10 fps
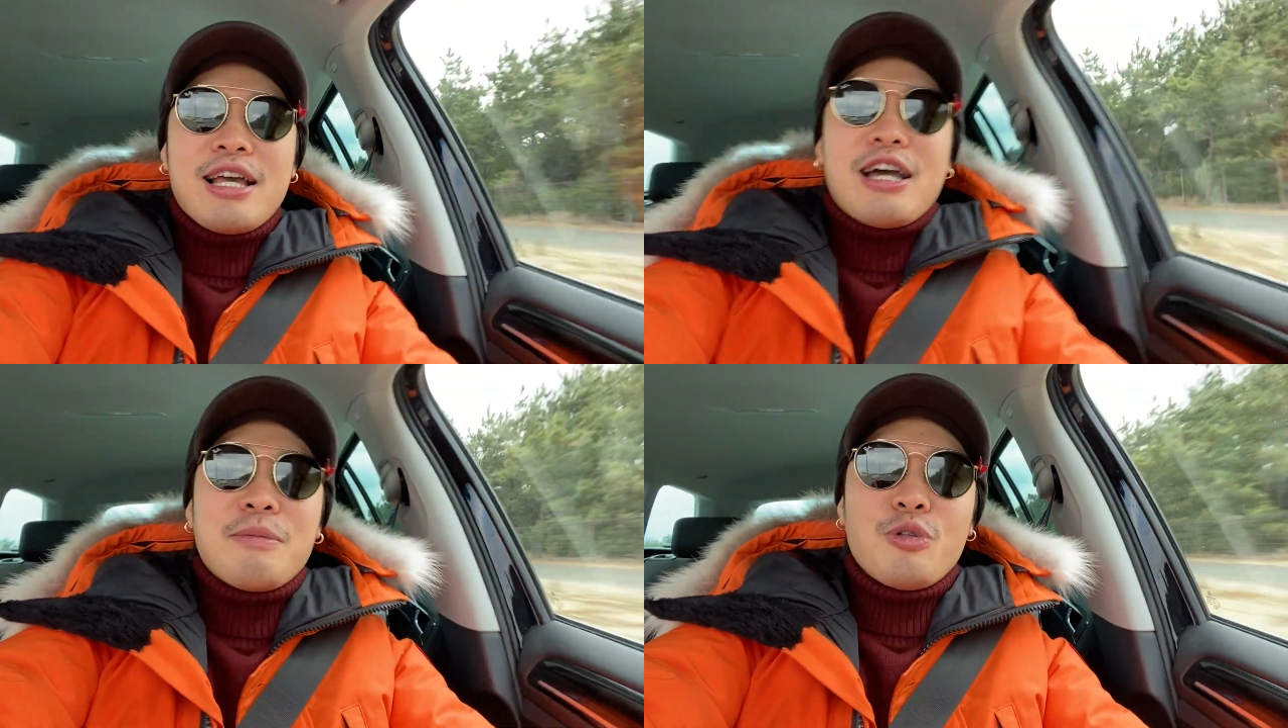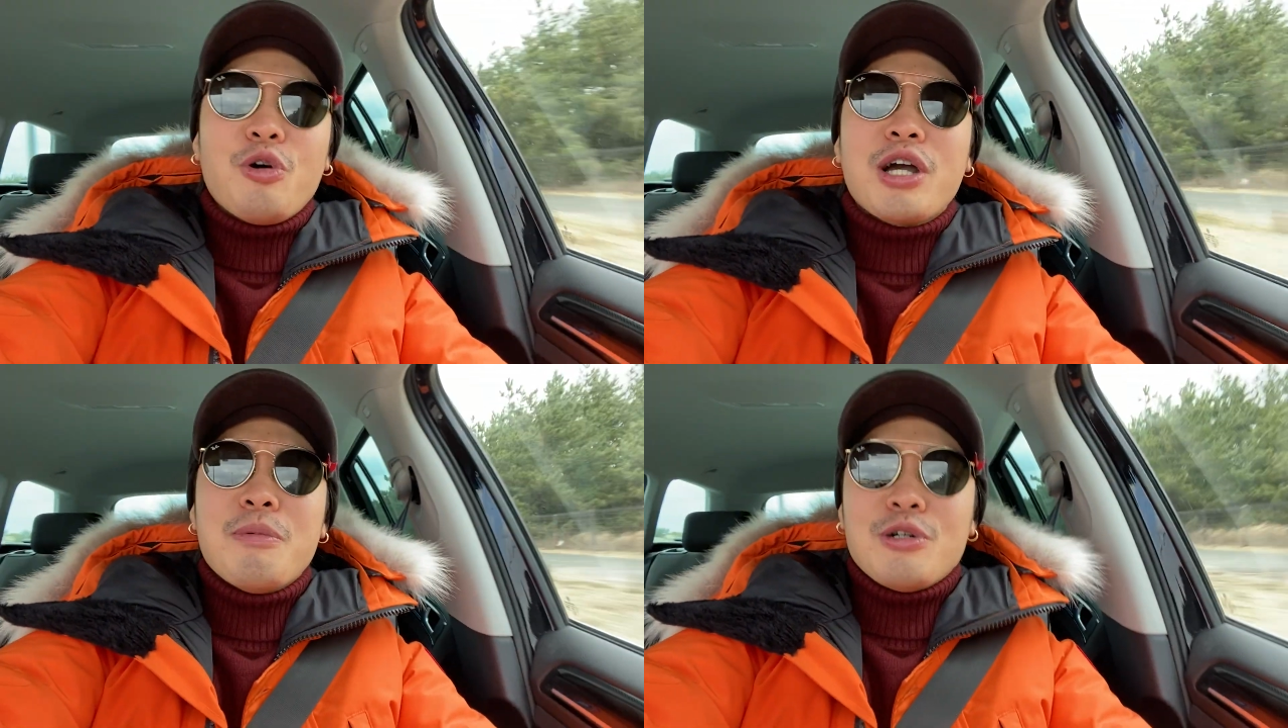あの、
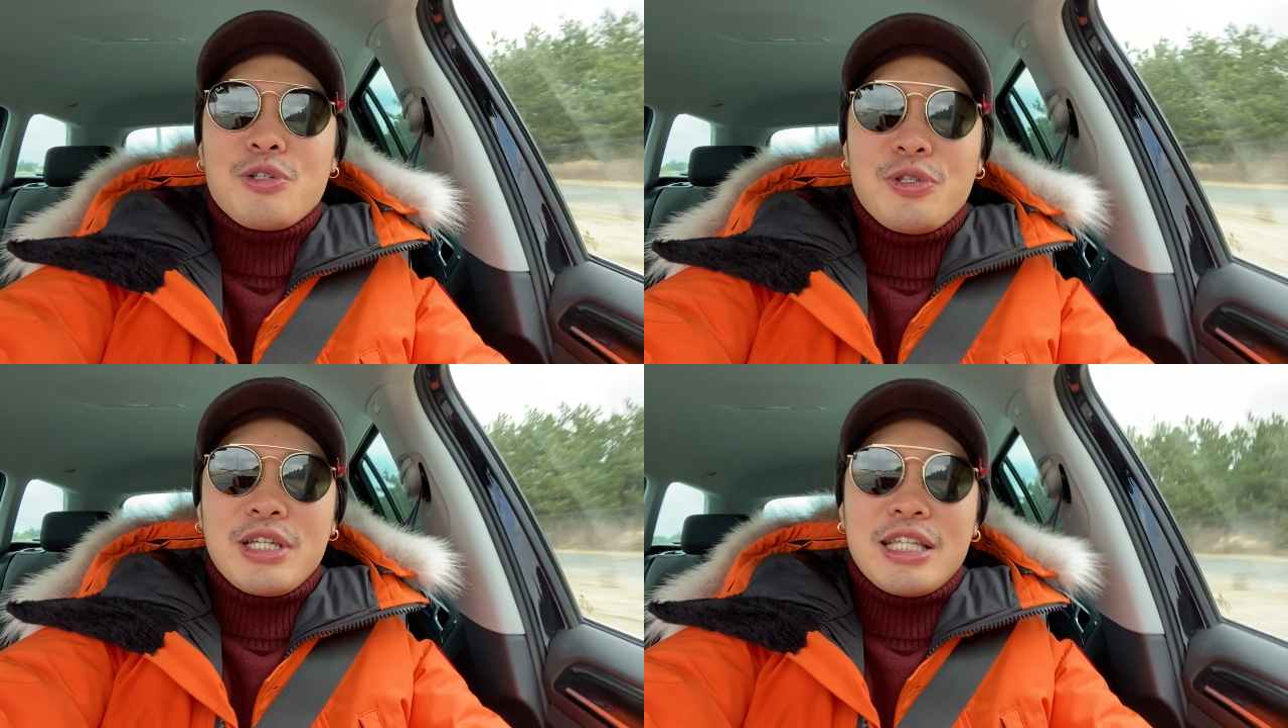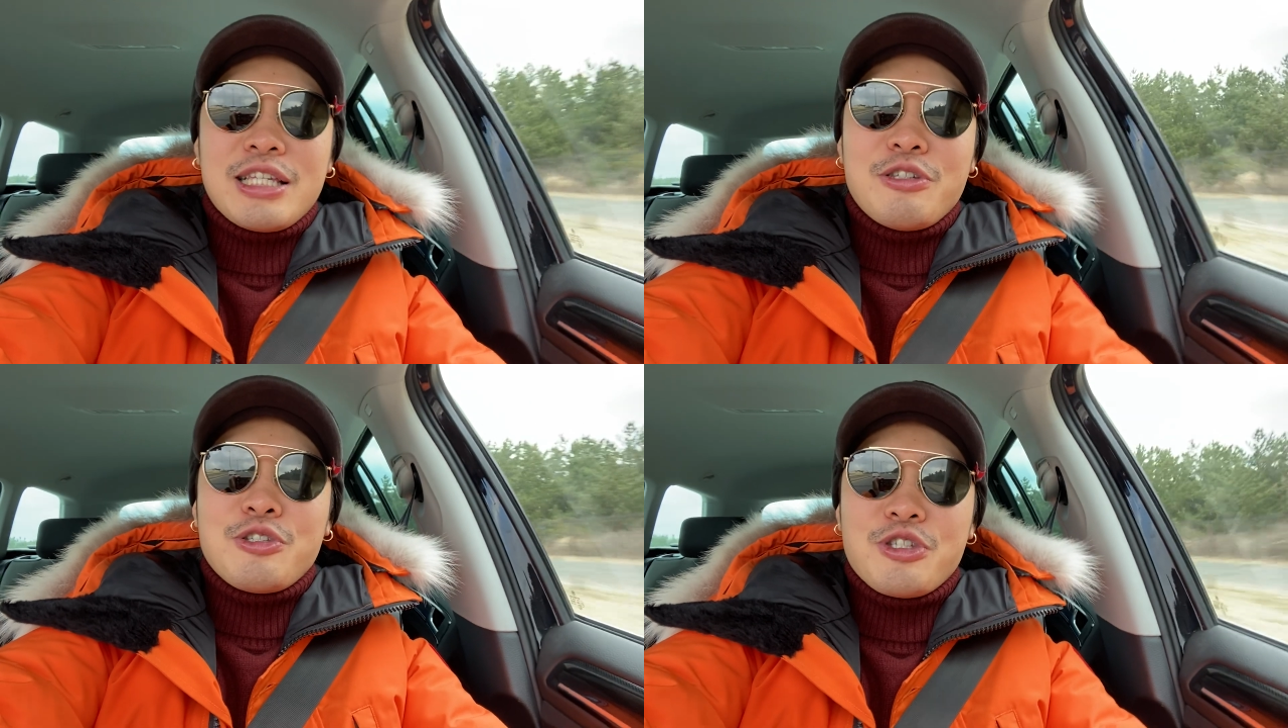動画もその時
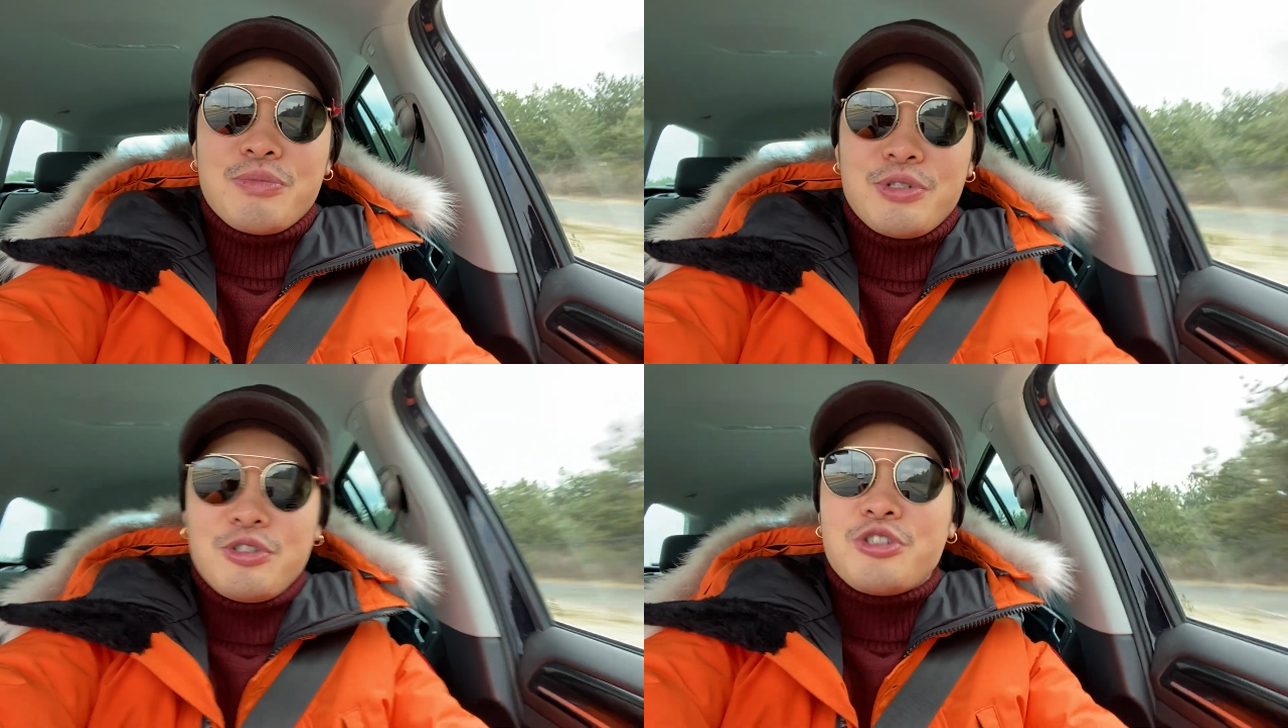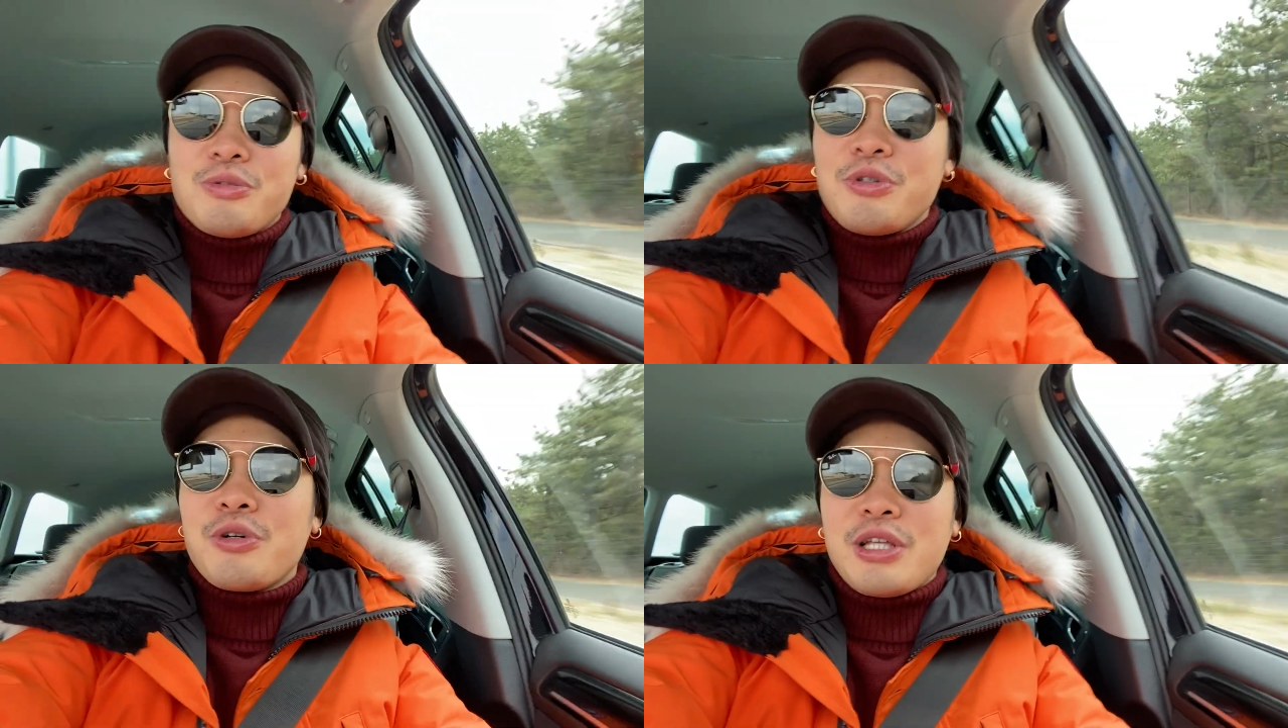に YouTube、
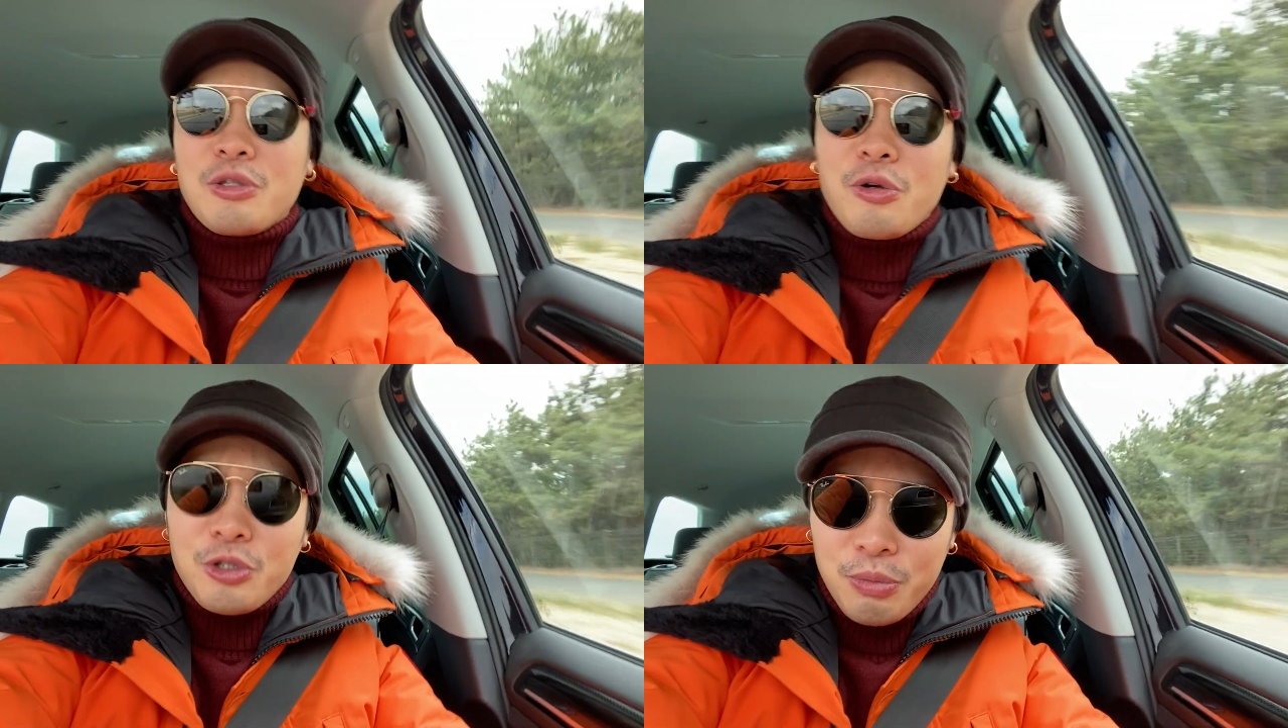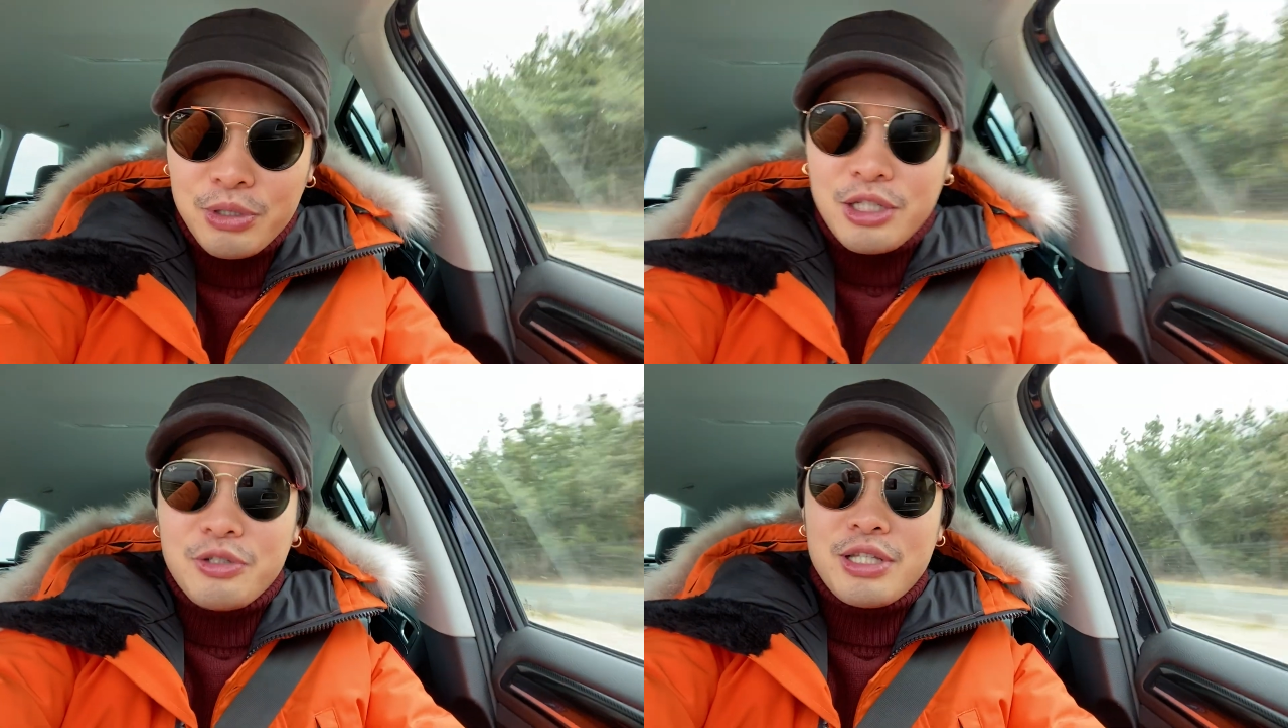YouTube 用で撮ろうと
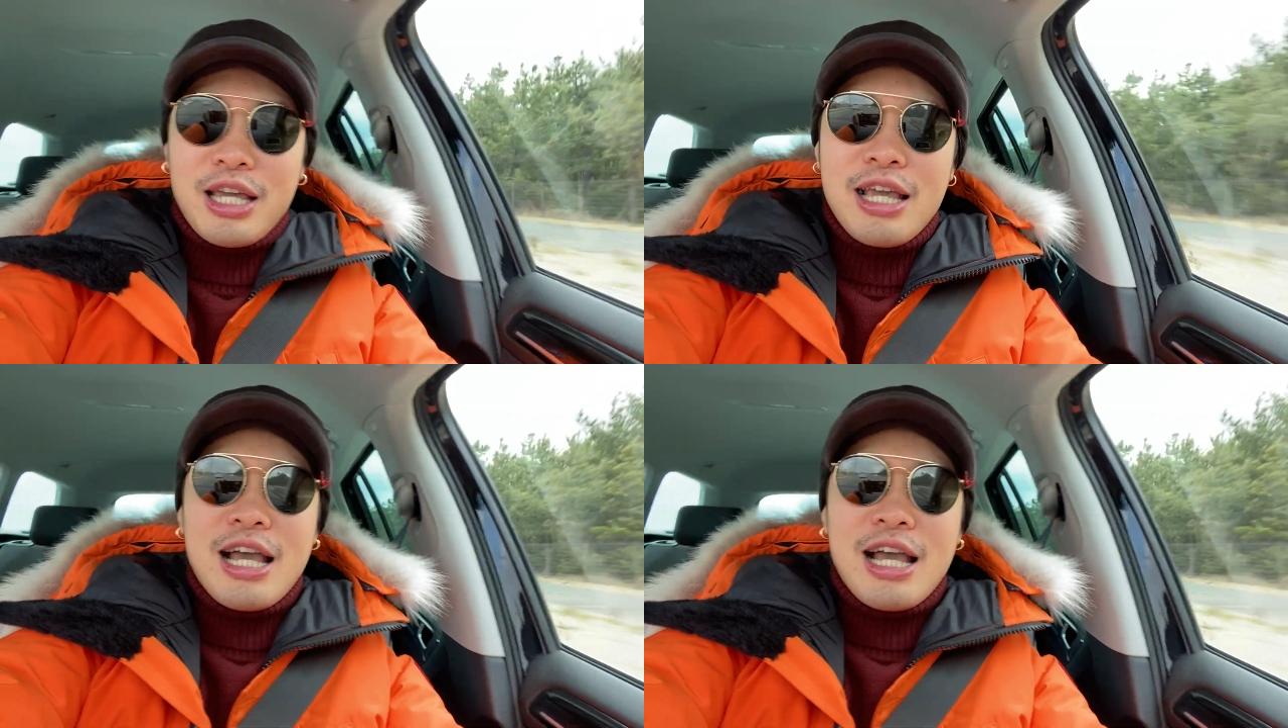思ってるんで、